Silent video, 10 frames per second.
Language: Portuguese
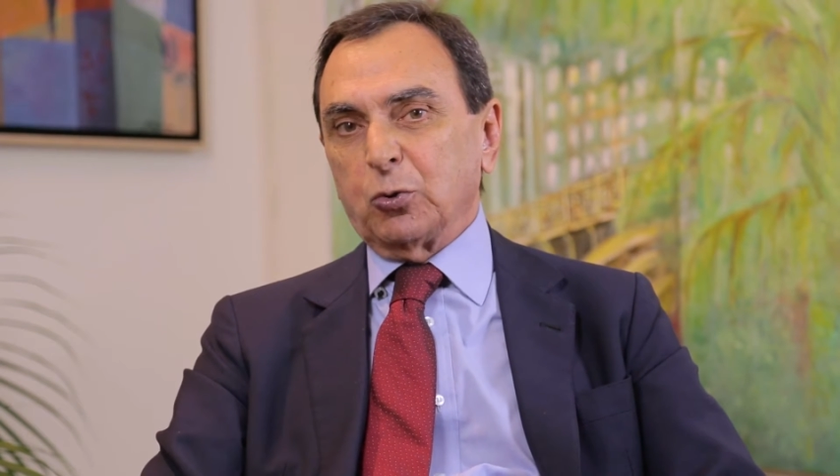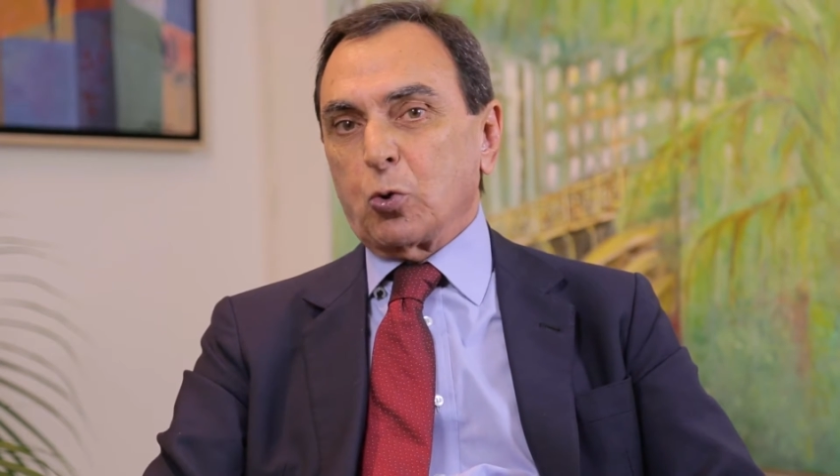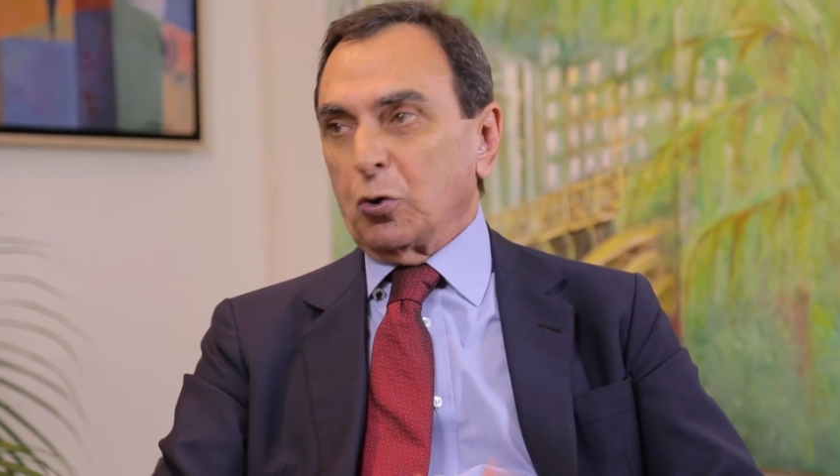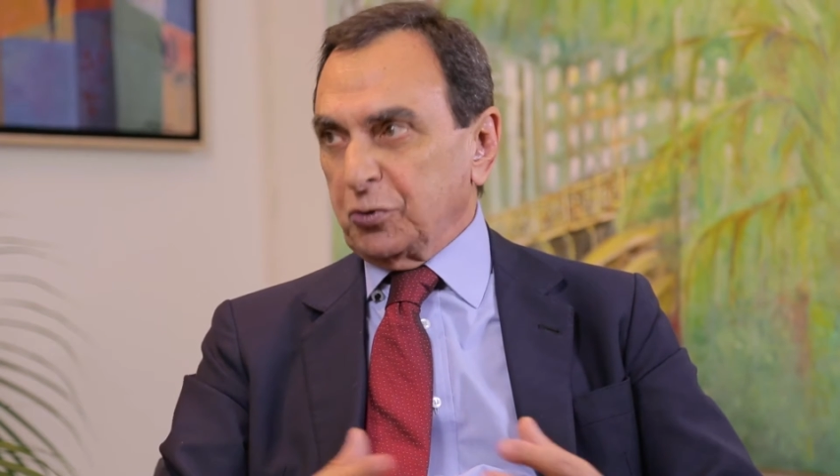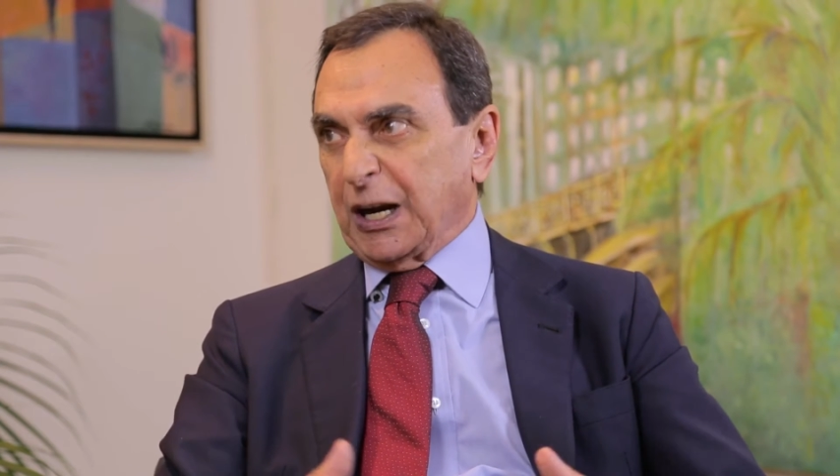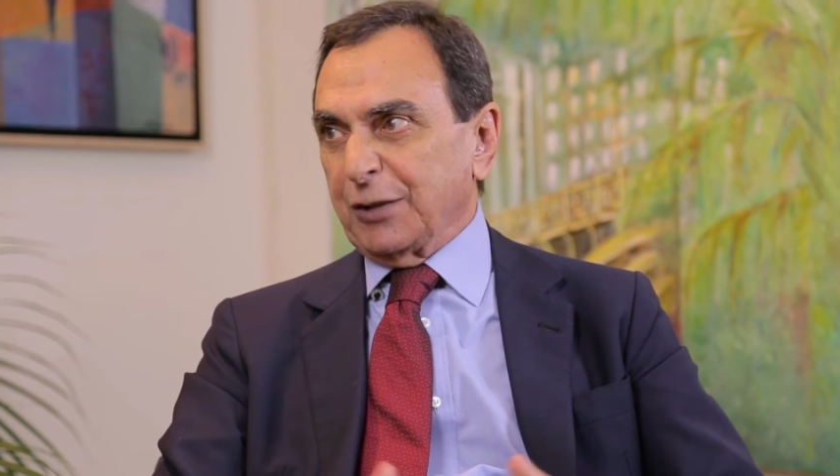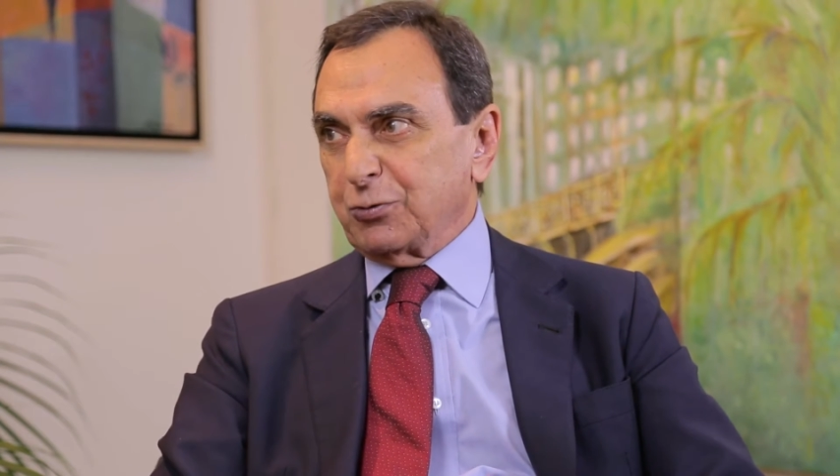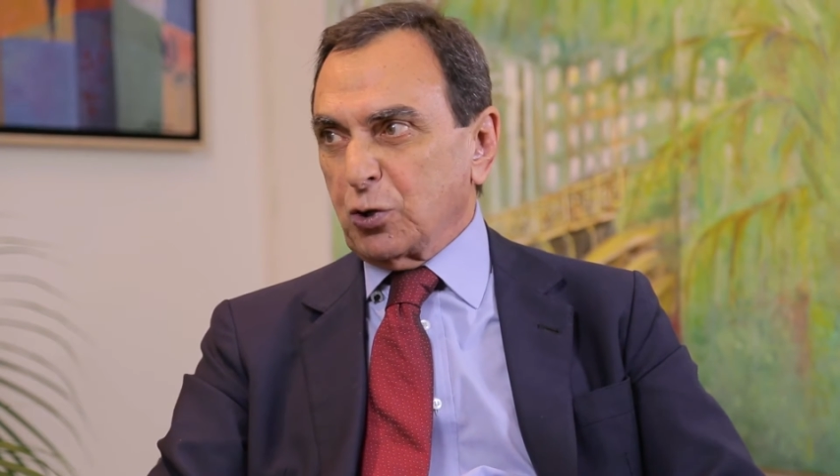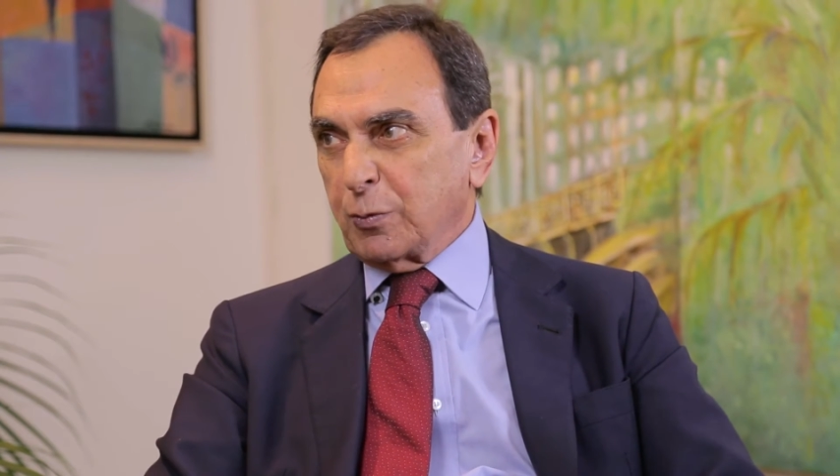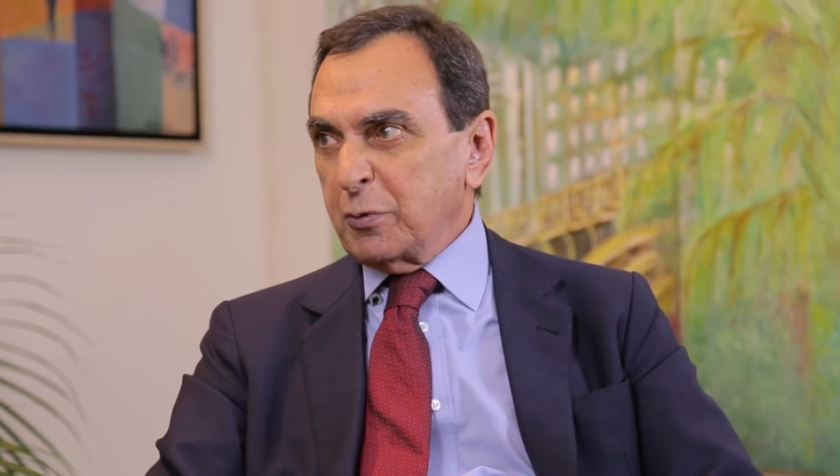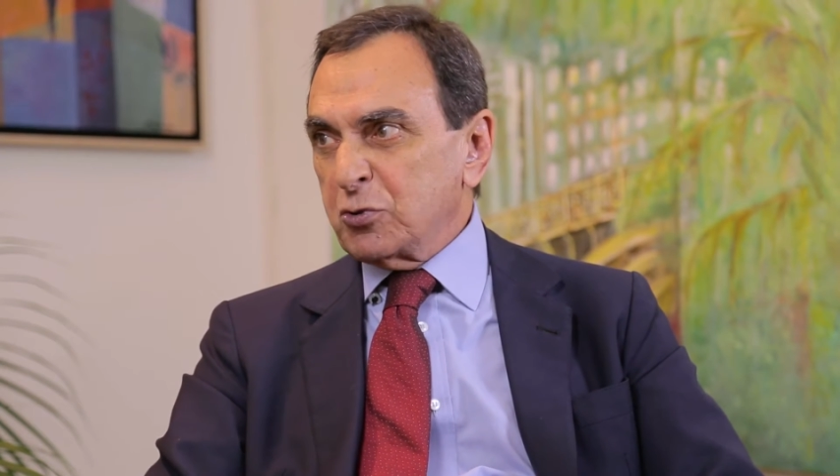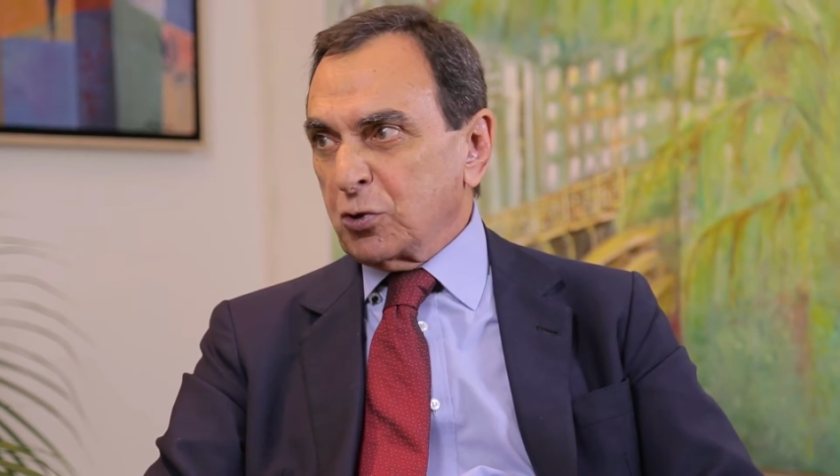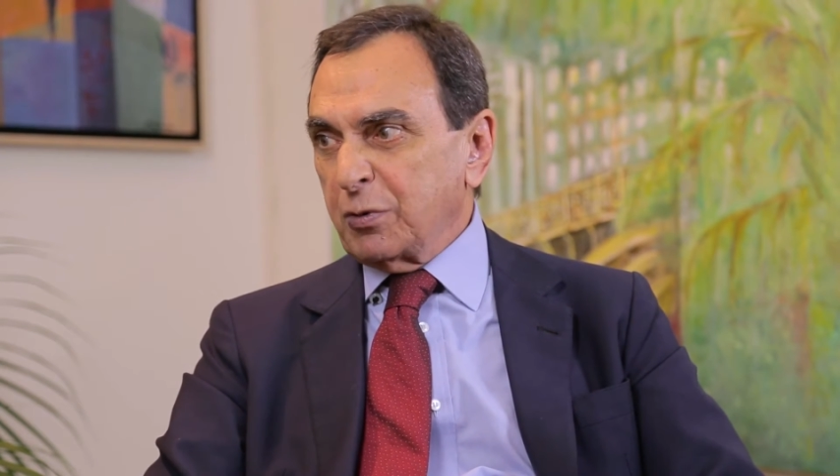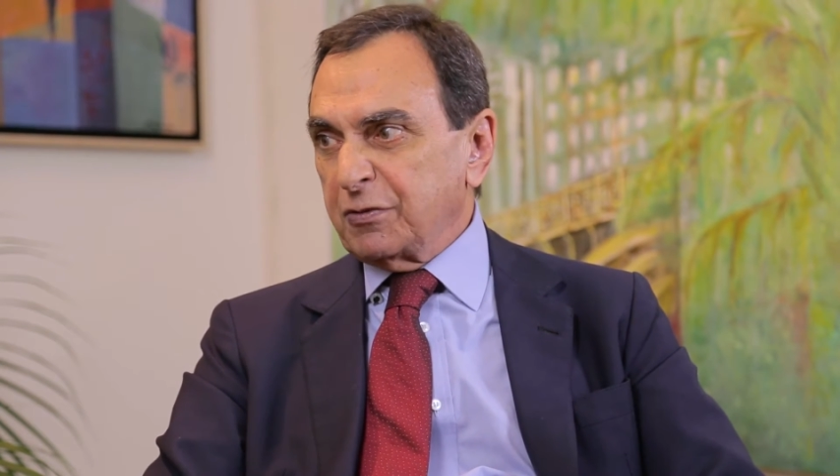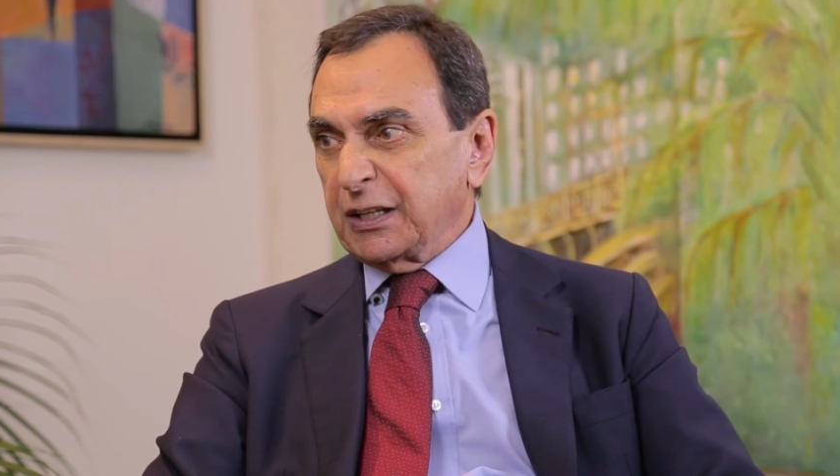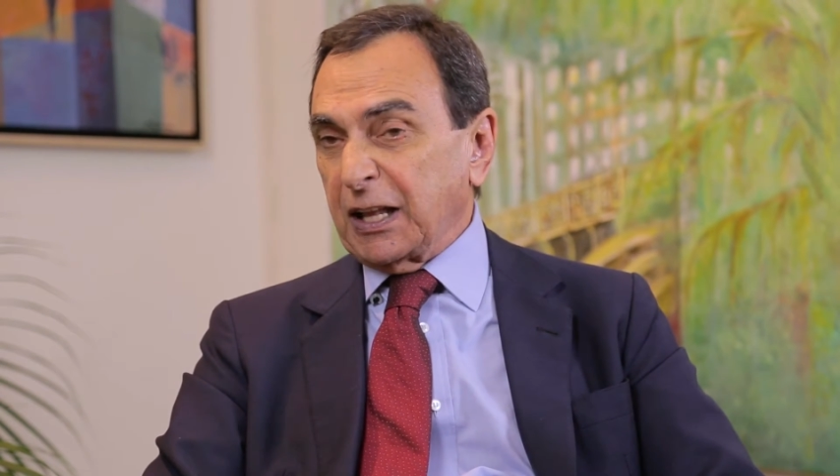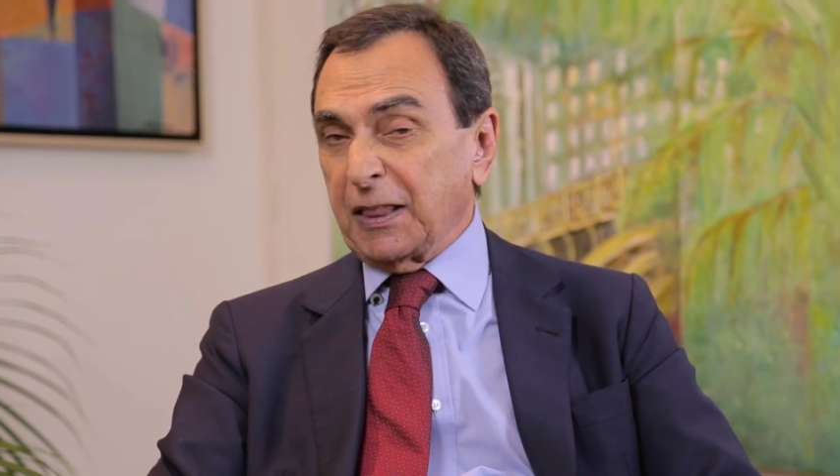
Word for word: do contrato de compromisso de compra e venda